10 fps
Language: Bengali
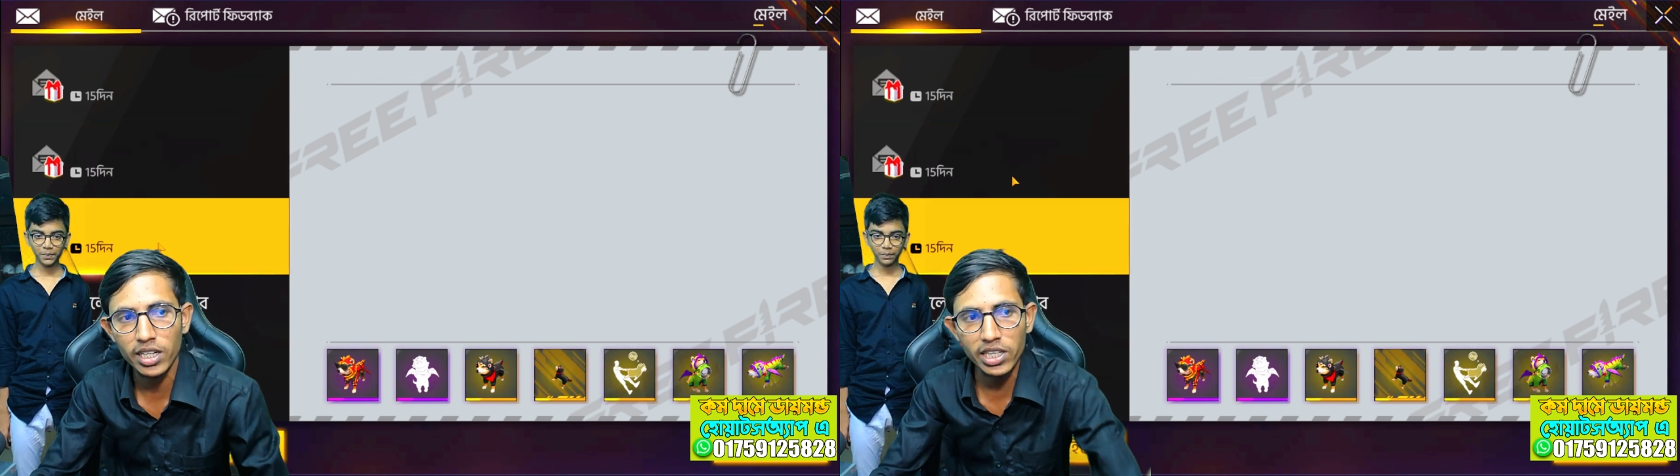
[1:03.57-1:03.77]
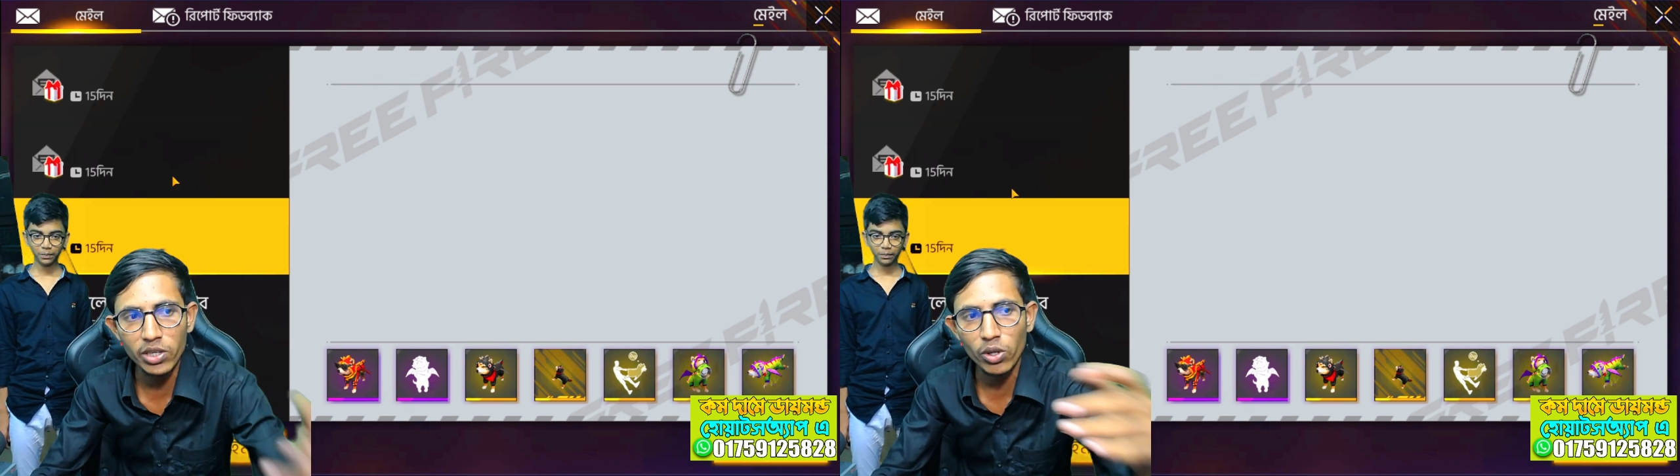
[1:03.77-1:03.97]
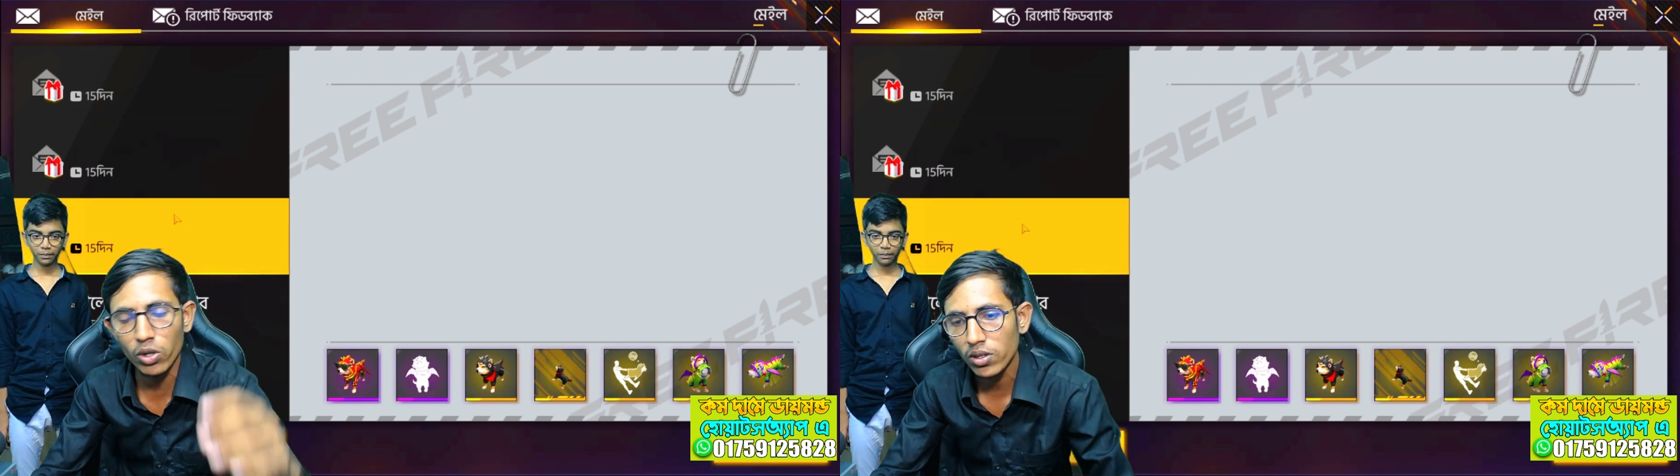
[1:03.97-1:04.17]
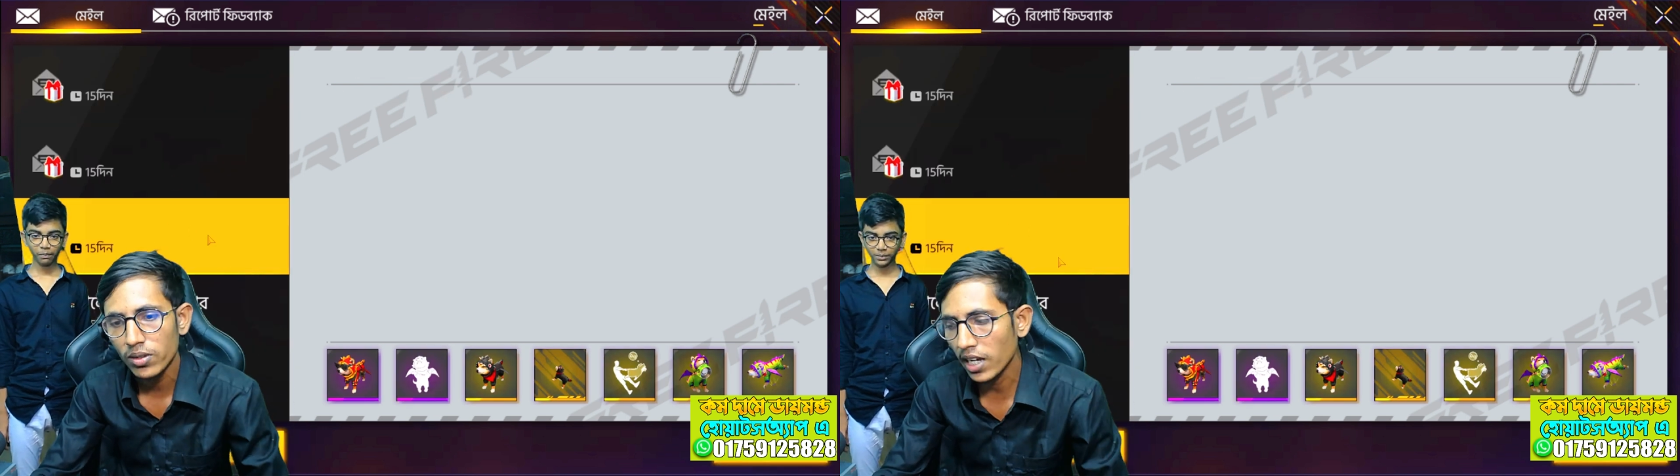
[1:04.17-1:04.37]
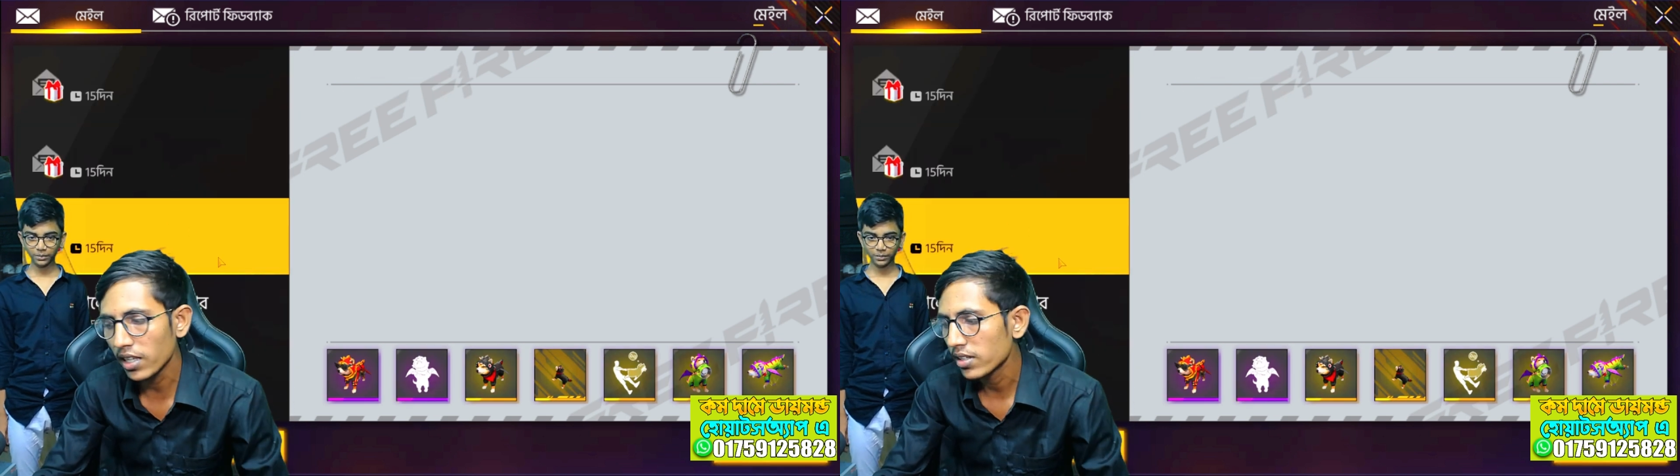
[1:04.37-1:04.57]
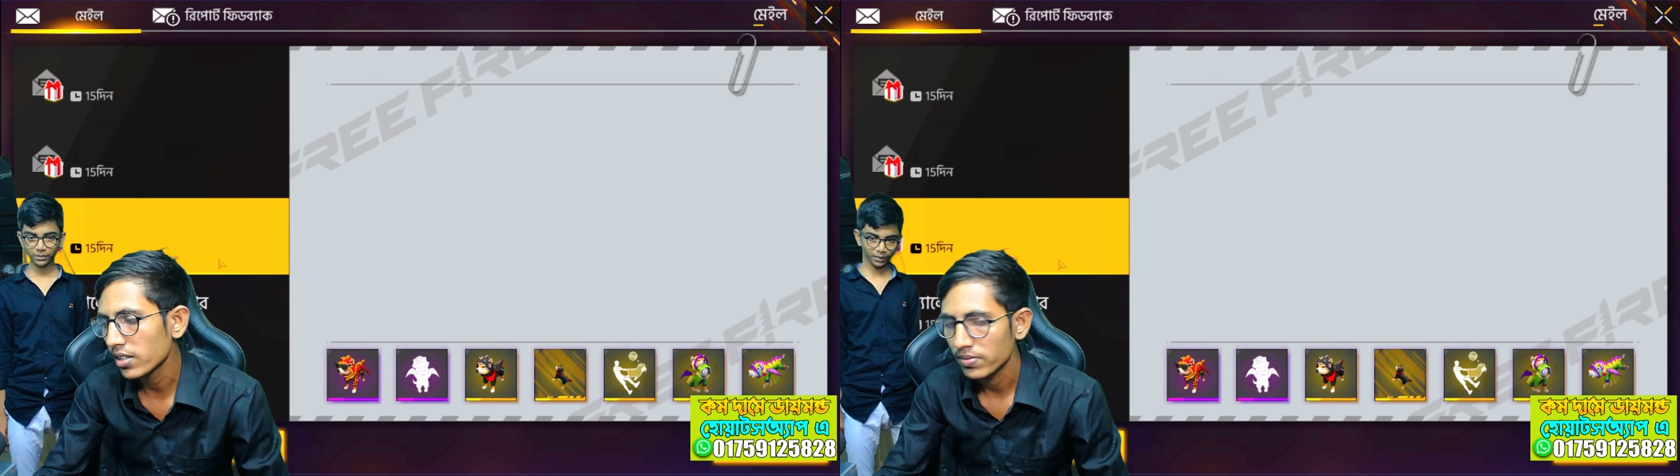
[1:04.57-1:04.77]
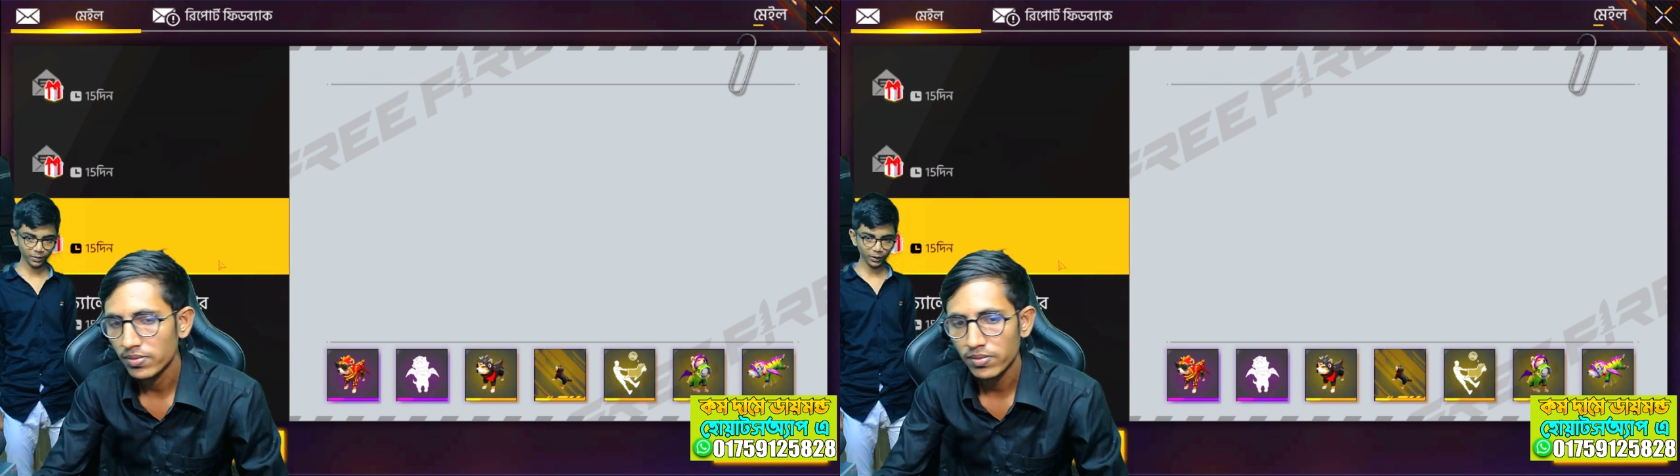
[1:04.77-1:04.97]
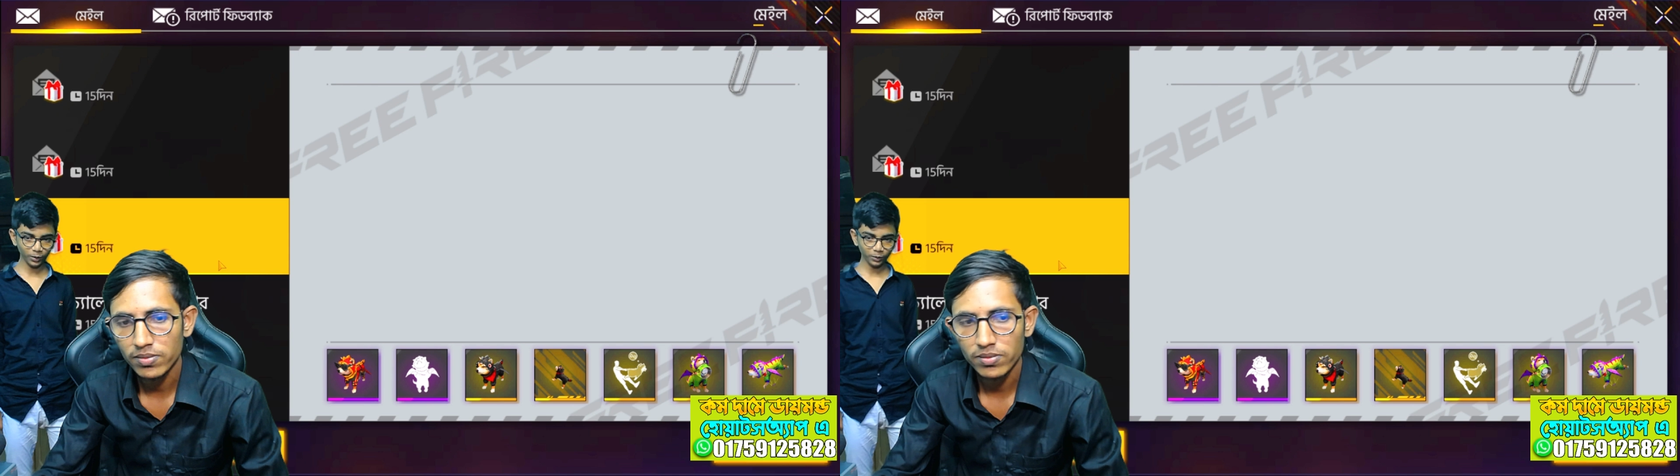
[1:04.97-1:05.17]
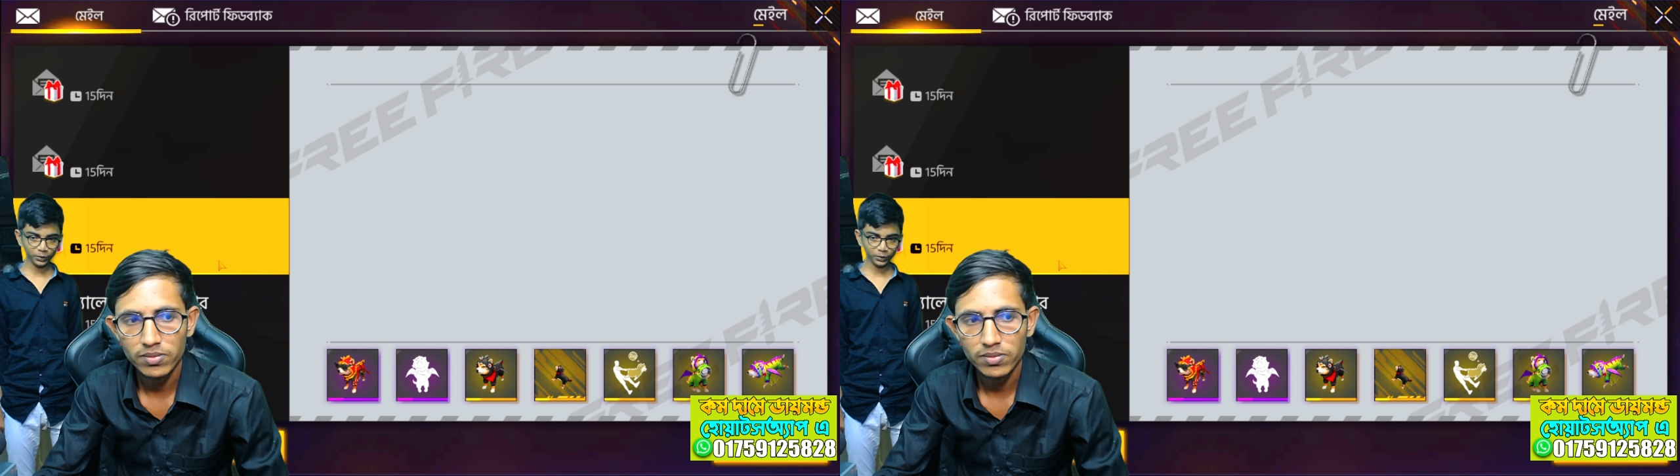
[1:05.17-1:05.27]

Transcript: এর কি হলো হ্যাঁ এমনি